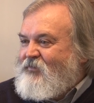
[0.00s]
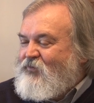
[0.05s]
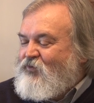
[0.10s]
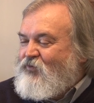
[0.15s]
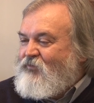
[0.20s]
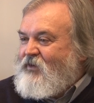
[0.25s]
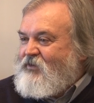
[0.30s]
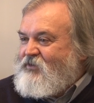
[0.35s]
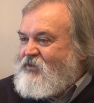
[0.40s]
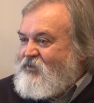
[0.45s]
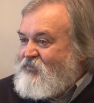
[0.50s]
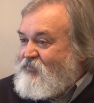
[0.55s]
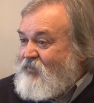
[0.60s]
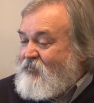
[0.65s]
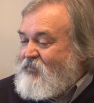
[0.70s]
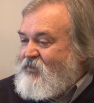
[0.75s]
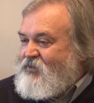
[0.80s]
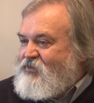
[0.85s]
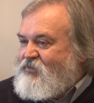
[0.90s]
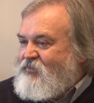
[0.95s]
Główna siedziba
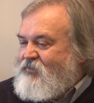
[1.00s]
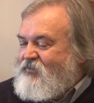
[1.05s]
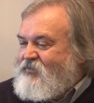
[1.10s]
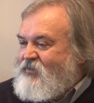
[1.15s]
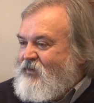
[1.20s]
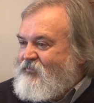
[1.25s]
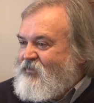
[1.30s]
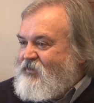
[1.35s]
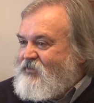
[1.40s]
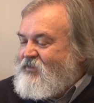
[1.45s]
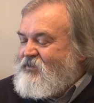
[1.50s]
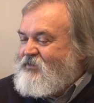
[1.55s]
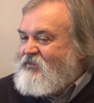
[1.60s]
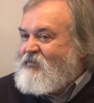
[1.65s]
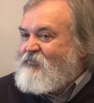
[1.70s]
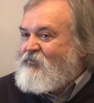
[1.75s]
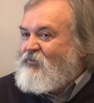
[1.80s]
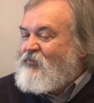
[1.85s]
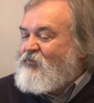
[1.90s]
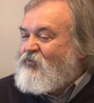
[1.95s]
mieściła się w
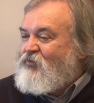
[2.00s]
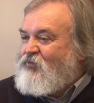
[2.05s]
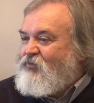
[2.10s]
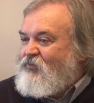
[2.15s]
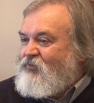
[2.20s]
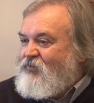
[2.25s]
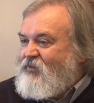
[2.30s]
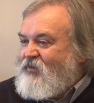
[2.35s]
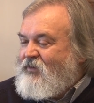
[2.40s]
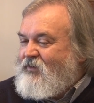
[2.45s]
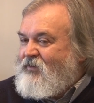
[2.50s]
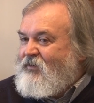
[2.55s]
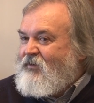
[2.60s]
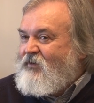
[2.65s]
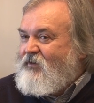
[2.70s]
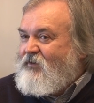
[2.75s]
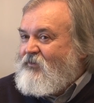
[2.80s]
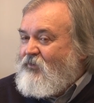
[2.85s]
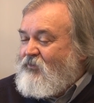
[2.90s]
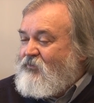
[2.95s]
Jasielskim Domu Kultury
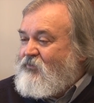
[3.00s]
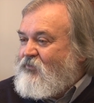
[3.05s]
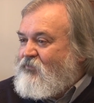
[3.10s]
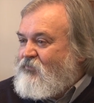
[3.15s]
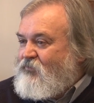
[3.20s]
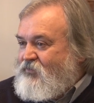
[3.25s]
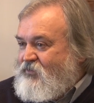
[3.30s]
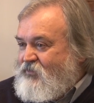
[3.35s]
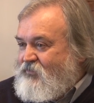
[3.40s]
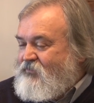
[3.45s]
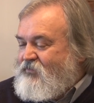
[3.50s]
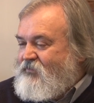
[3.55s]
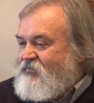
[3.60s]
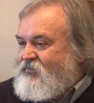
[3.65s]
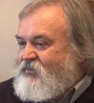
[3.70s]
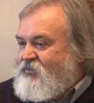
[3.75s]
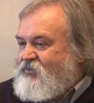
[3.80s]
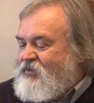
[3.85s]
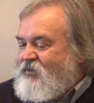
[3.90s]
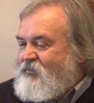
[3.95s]
od roku
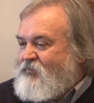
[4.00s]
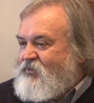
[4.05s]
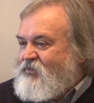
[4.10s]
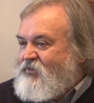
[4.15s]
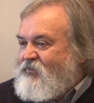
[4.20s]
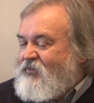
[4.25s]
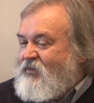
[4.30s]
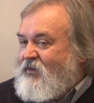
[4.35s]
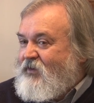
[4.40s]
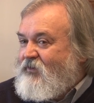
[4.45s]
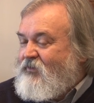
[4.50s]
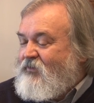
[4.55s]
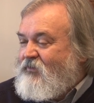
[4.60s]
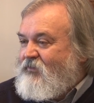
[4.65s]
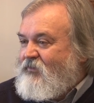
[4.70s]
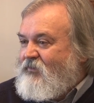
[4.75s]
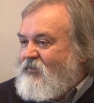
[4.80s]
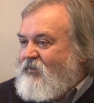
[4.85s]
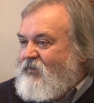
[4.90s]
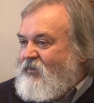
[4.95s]
1970
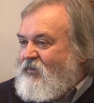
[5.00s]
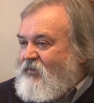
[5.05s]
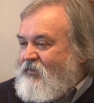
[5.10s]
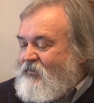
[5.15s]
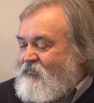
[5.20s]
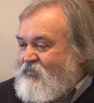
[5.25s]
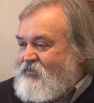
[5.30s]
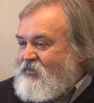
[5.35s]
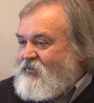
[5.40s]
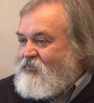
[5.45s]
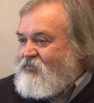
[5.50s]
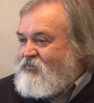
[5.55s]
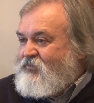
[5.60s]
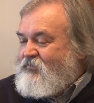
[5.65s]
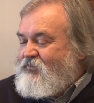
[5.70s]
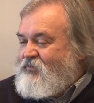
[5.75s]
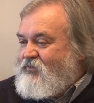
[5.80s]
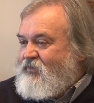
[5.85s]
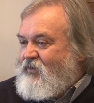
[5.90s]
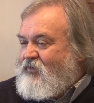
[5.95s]
właśnie do
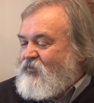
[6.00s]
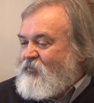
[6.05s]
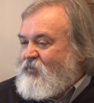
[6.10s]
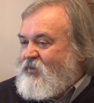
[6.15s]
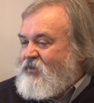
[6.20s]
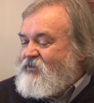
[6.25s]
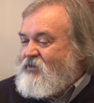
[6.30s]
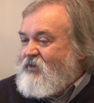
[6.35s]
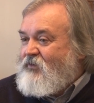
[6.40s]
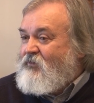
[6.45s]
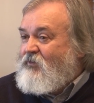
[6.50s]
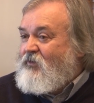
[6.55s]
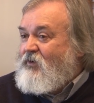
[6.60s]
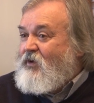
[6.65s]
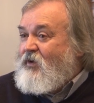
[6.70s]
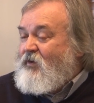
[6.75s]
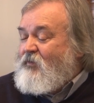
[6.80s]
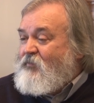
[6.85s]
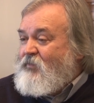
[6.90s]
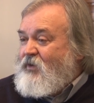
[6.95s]
91.
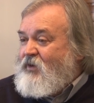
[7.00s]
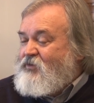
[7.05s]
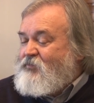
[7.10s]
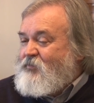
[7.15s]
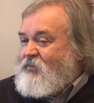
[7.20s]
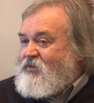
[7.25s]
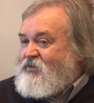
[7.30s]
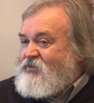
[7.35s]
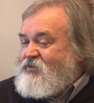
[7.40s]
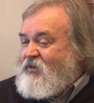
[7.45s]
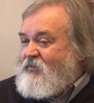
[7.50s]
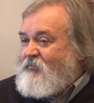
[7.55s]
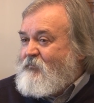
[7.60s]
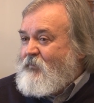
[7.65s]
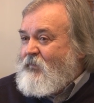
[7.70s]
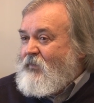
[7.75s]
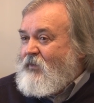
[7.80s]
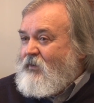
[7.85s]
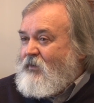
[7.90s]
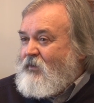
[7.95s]
Mieliśmy jeszcze
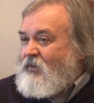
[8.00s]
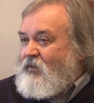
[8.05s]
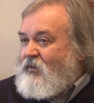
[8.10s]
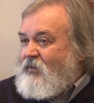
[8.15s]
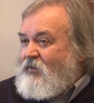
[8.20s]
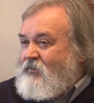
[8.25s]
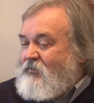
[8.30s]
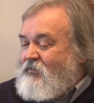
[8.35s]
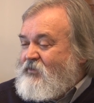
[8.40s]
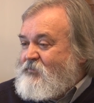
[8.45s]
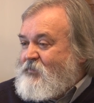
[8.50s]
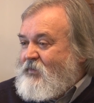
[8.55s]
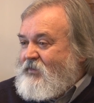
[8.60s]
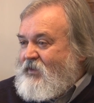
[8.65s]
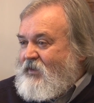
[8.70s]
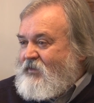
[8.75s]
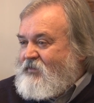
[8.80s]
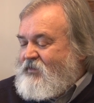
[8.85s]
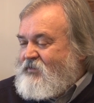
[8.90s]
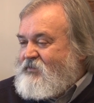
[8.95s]
e, Izbę
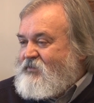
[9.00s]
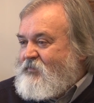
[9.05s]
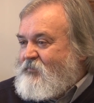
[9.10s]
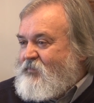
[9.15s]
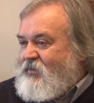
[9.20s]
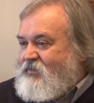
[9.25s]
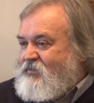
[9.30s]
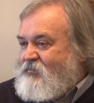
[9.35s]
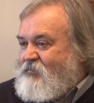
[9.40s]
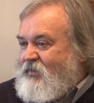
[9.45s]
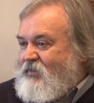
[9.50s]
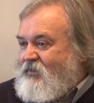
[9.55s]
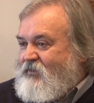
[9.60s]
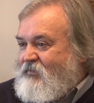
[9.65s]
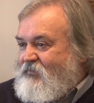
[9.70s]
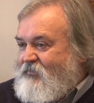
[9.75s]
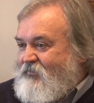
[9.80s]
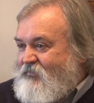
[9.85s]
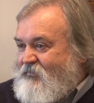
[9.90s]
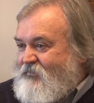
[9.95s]
Tradycji i
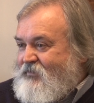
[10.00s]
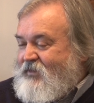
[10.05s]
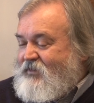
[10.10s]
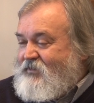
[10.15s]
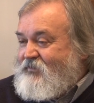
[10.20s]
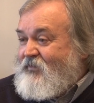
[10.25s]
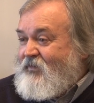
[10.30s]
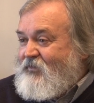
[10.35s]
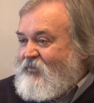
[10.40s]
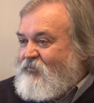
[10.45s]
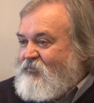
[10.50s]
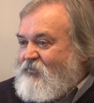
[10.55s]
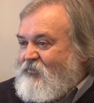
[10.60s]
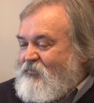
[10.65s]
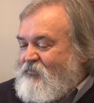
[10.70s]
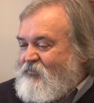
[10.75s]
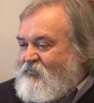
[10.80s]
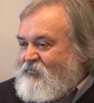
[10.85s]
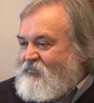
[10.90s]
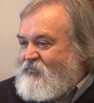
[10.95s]
Perspektyw, tak zwaną, to